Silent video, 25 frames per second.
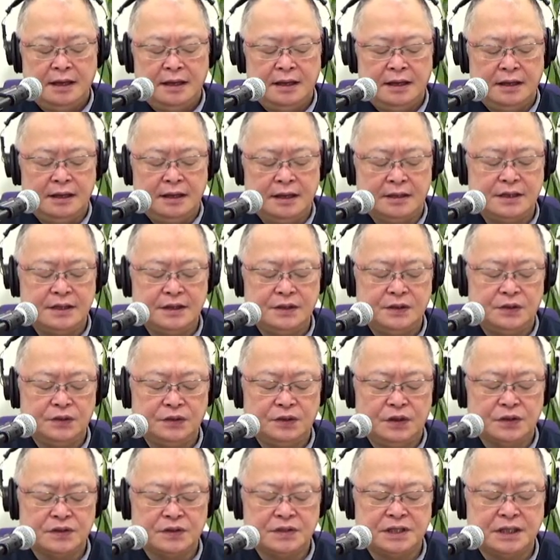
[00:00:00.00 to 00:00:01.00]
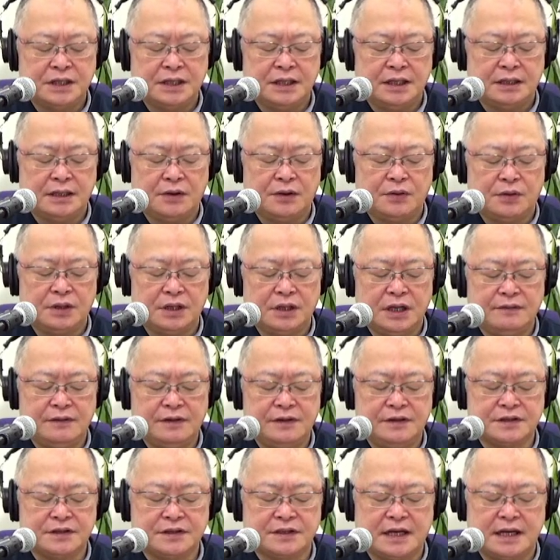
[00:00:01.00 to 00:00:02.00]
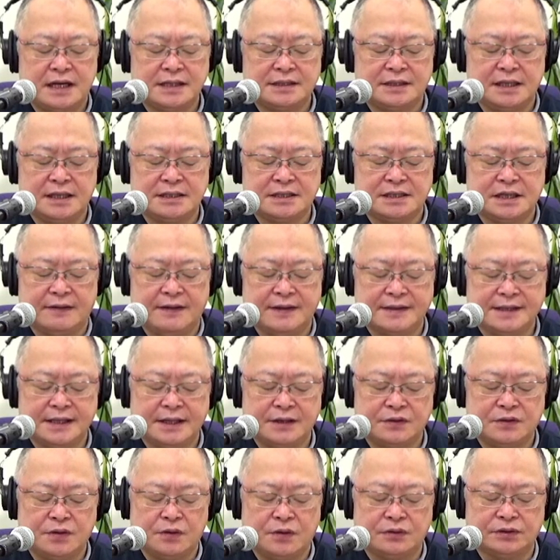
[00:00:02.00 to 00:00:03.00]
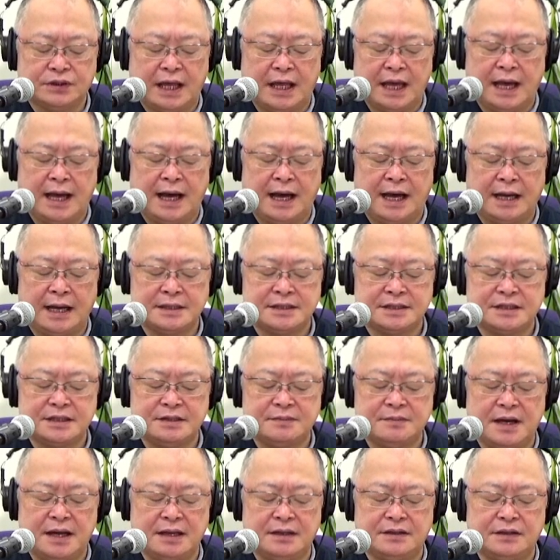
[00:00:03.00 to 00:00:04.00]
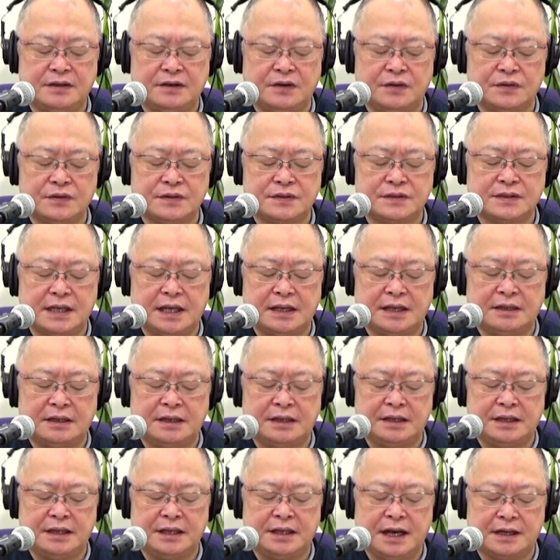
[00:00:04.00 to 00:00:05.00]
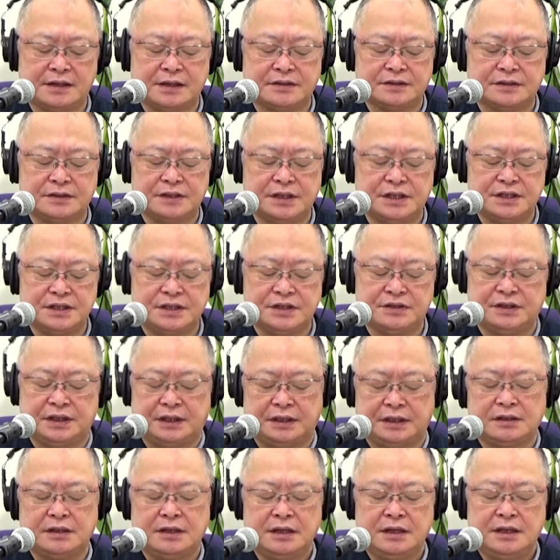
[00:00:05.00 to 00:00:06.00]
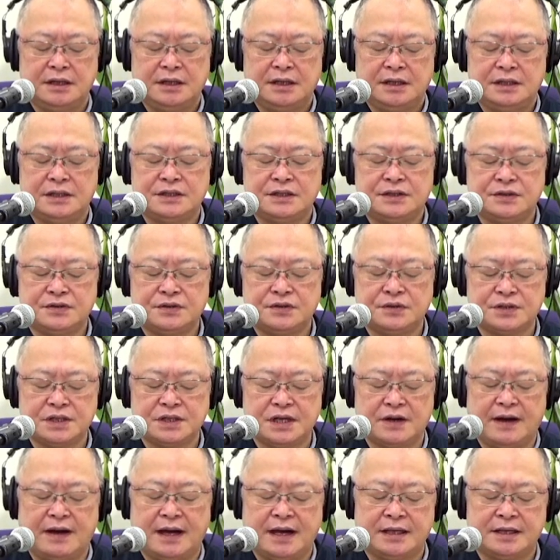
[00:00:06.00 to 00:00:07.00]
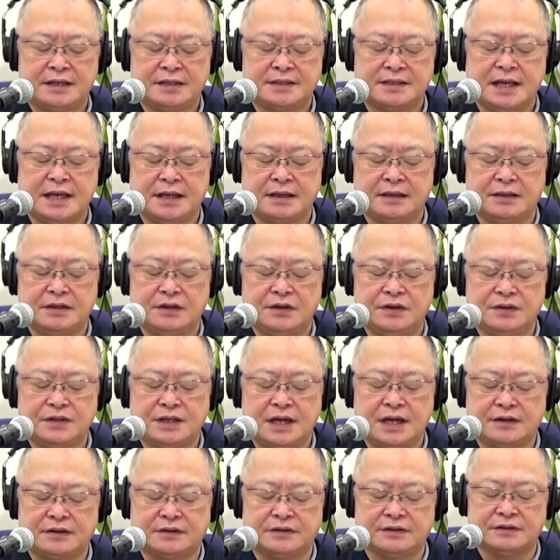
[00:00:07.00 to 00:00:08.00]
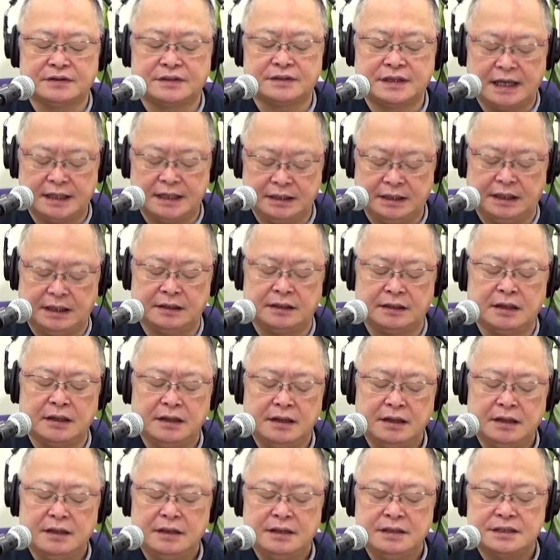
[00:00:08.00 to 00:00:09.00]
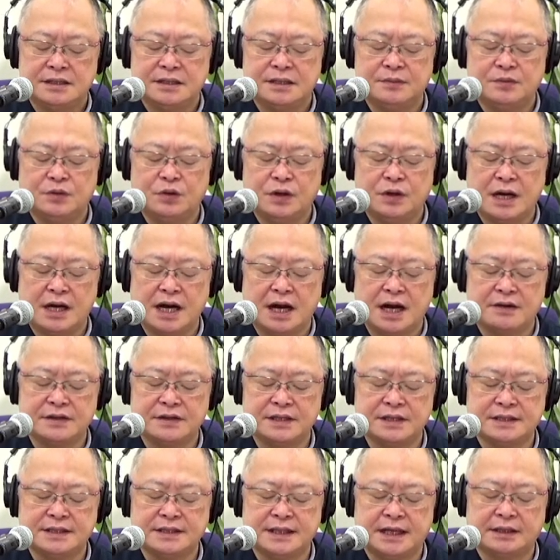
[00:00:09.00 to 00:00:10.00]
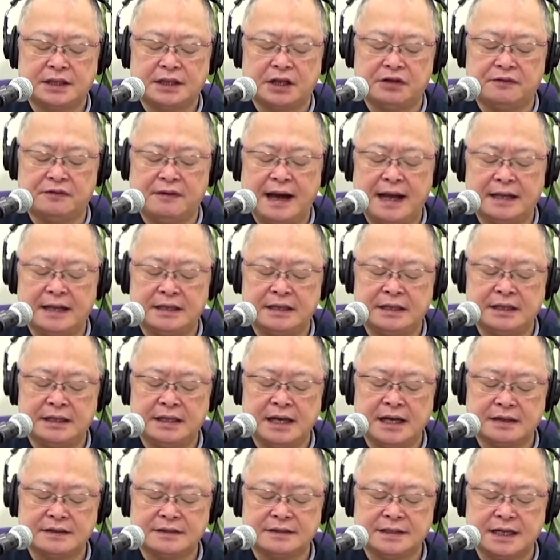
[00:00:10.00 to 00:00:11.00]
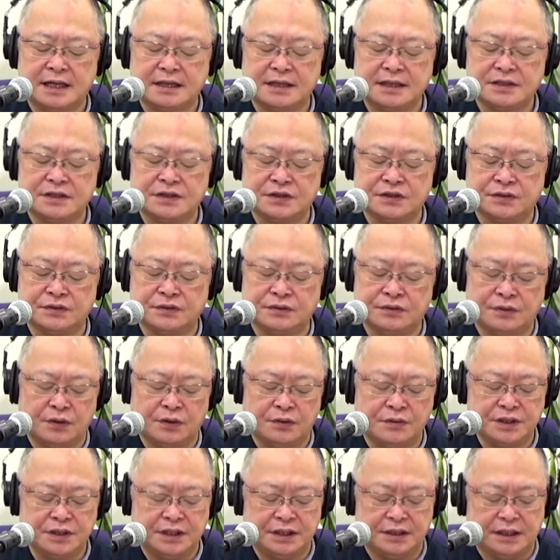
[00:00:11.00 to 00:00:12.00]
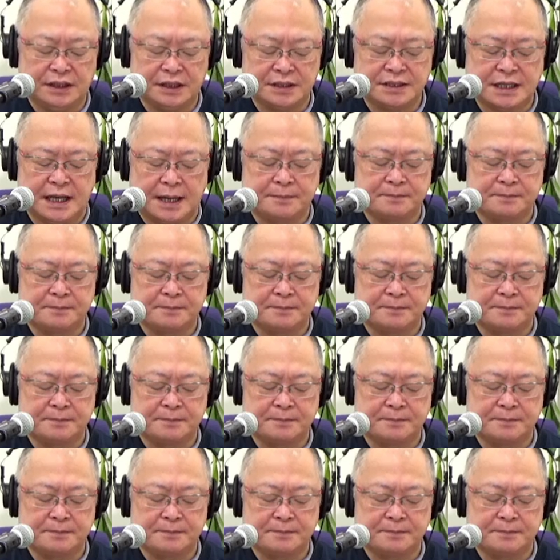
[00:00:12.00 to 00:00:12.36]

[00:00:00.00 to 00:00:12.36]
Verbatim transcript: 昨日の新型コロナウイルス感染者は全国で84,220人、重症者は1403人、死亡が確認されたのは236人でした。